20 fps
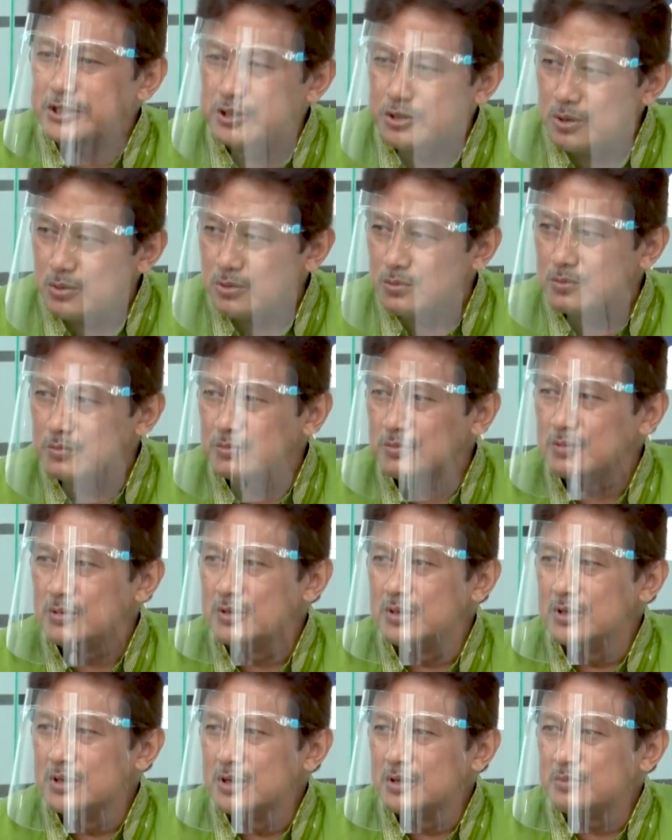gedung
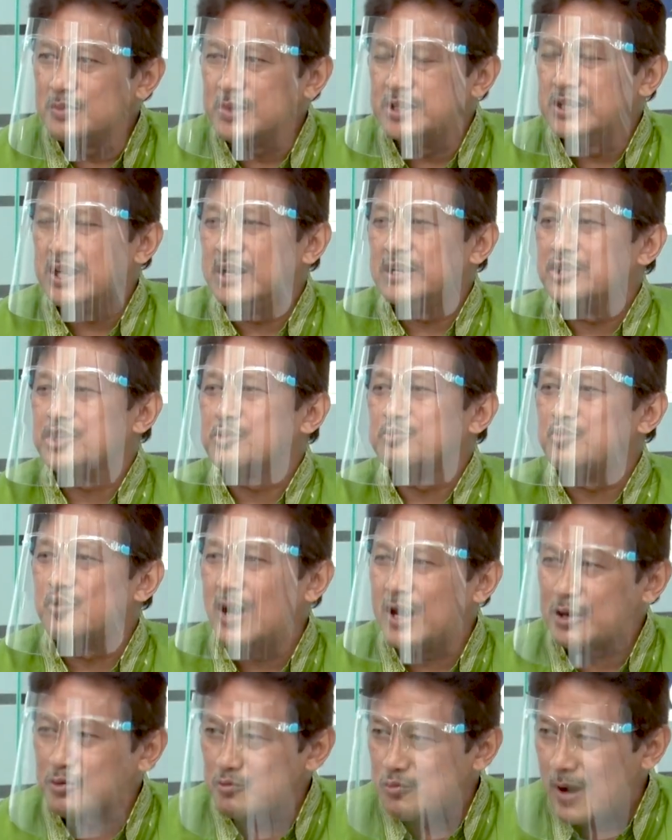menjadi
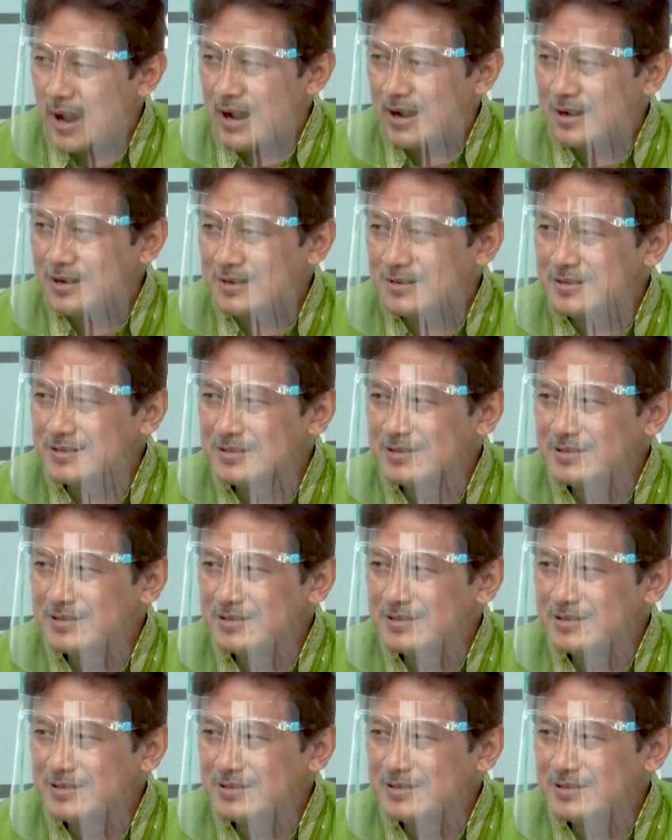sebuah ruang.